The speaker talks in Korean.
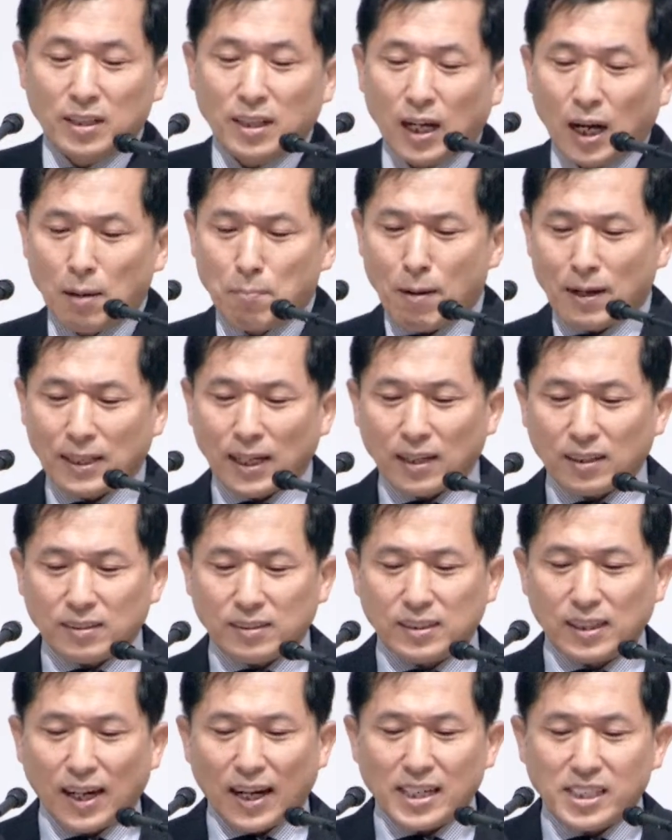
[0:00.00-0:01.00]
내가 바다
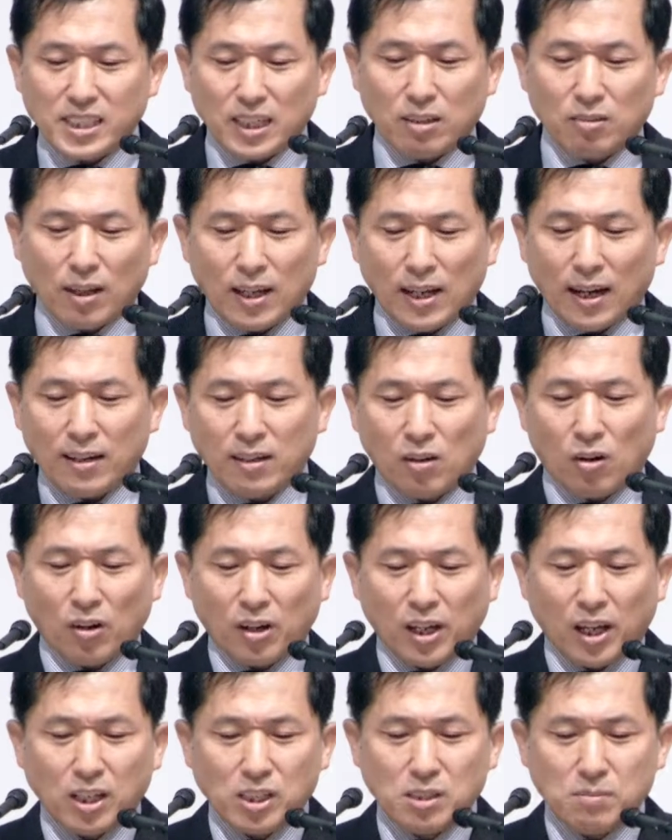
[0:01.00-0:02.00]
끝에 갈지라도 하나님
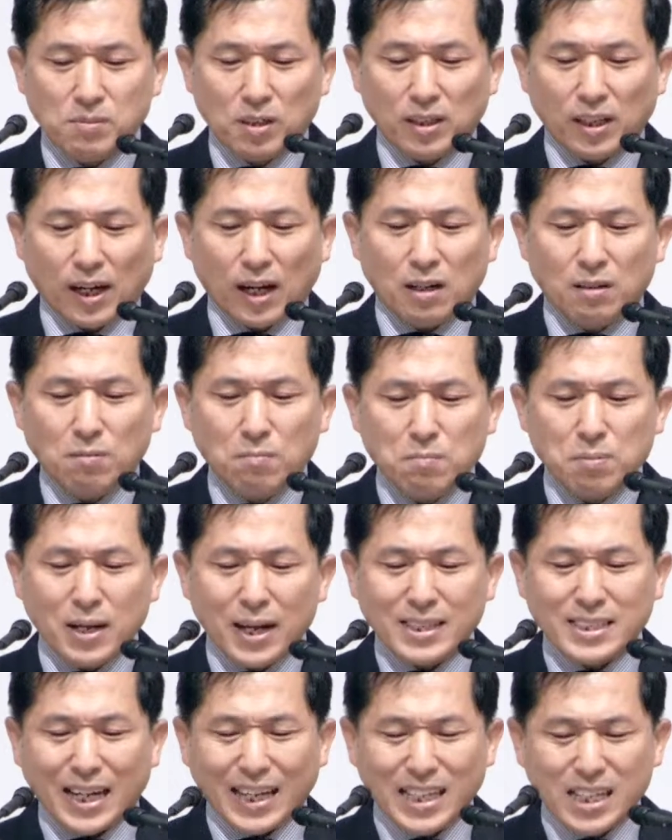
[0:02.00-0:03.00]
거기 계시며 내가
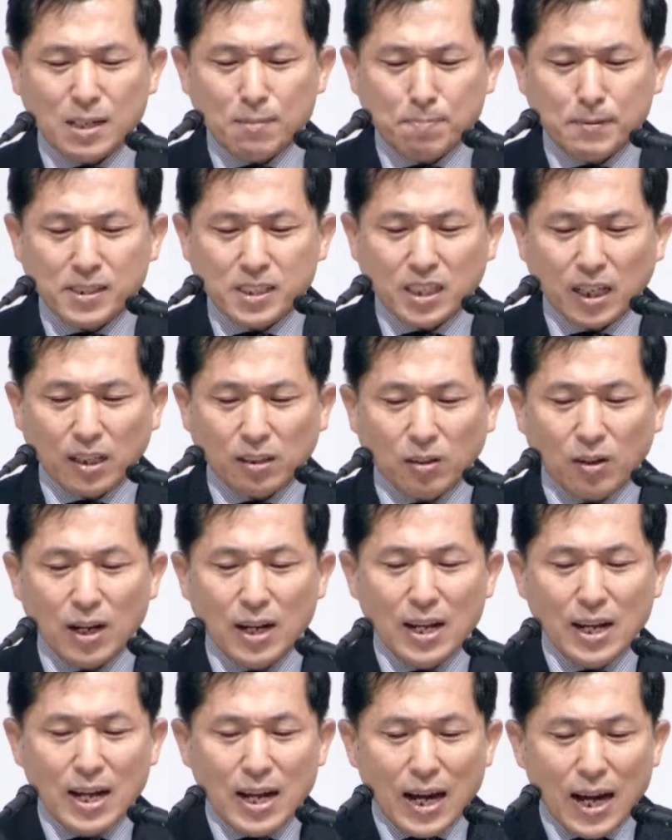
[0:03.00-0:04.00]
음부의 자리를 빌지라도
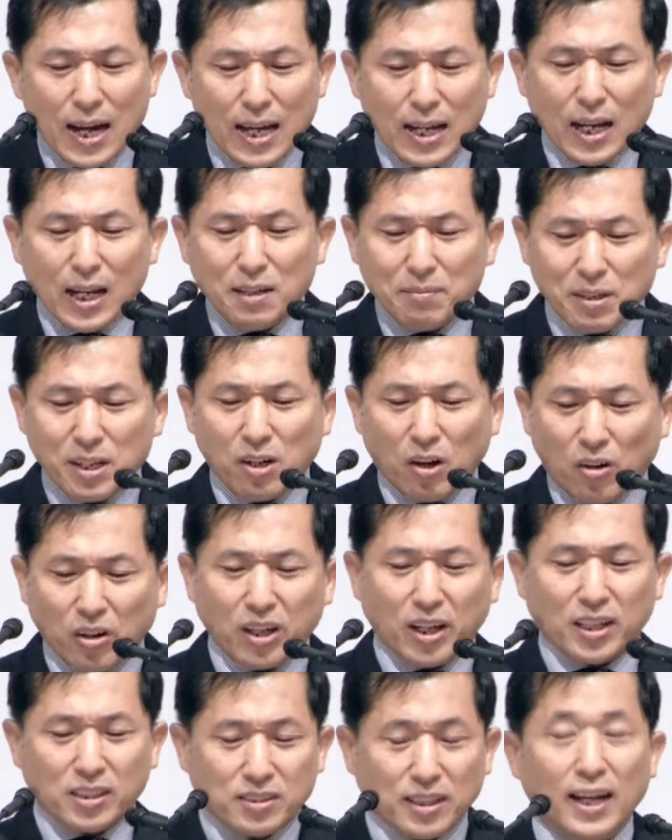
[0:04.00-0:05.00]
하나님이
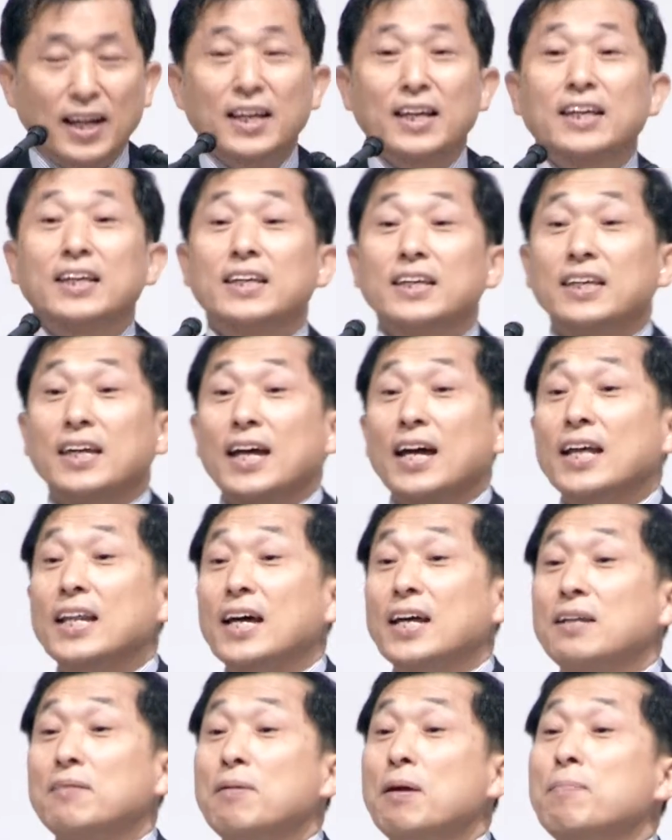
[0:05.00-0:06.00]
거기 계신다. 이게
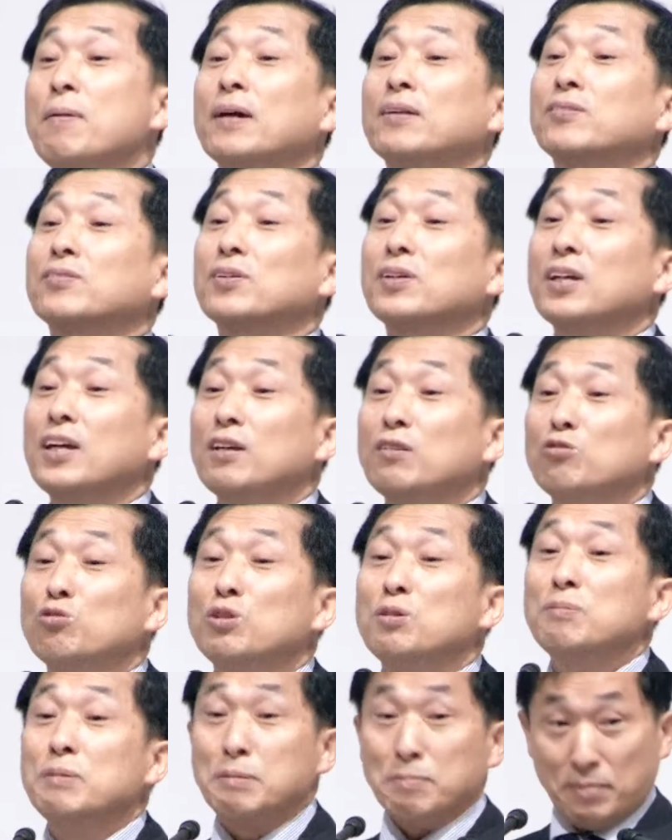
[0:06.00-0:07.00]
하나님의 백성의
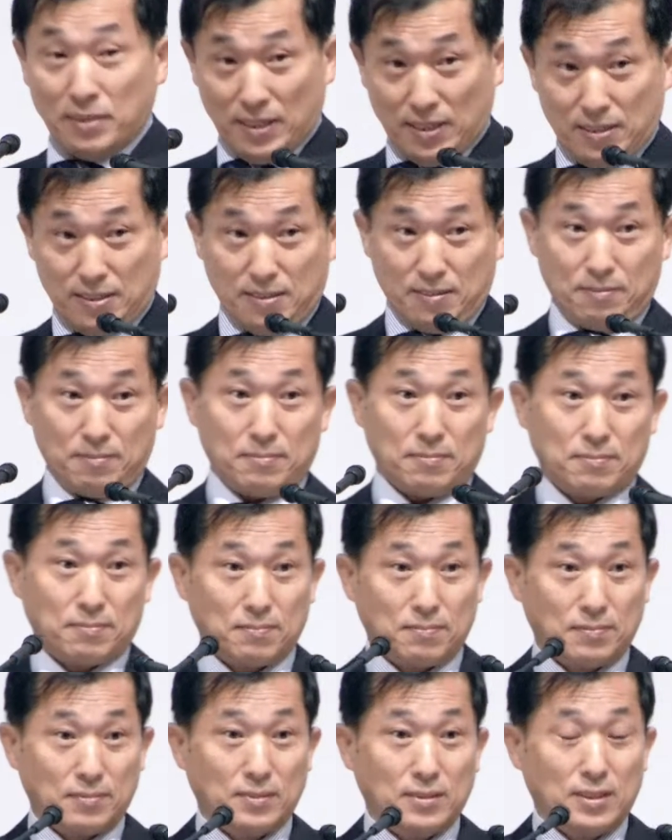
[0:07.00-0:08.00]
누림입니다.
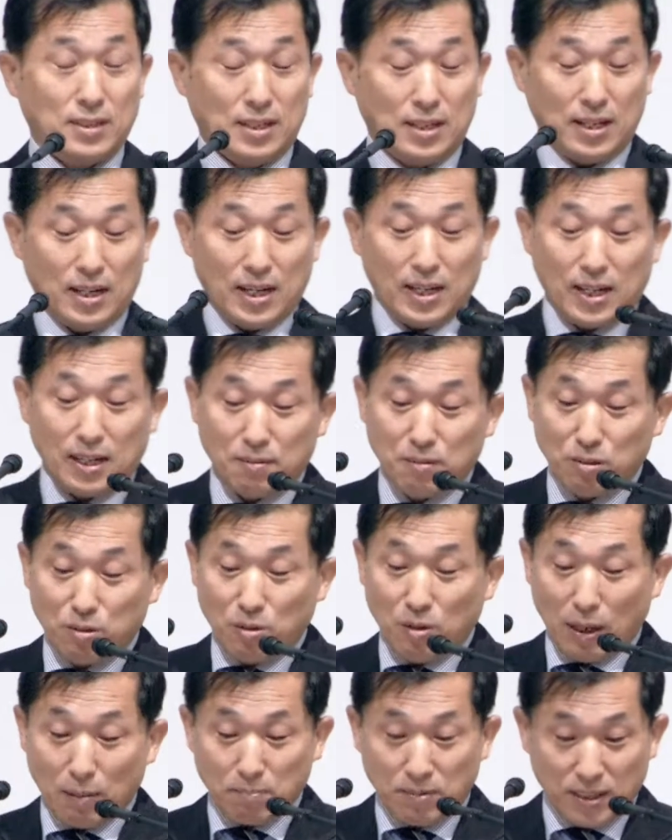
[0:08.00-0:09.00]
하나님이
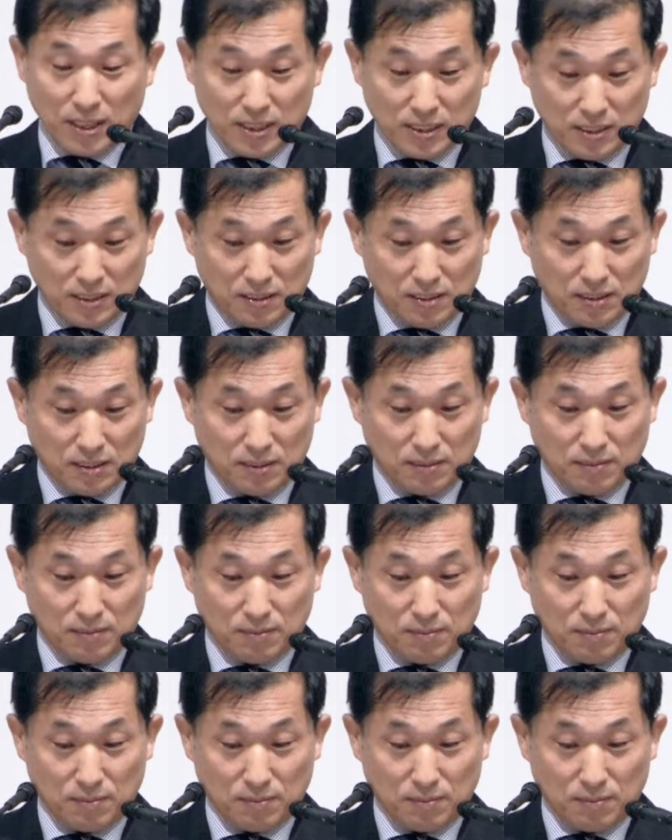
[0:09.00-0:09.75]
우리와 함께 하시는 것.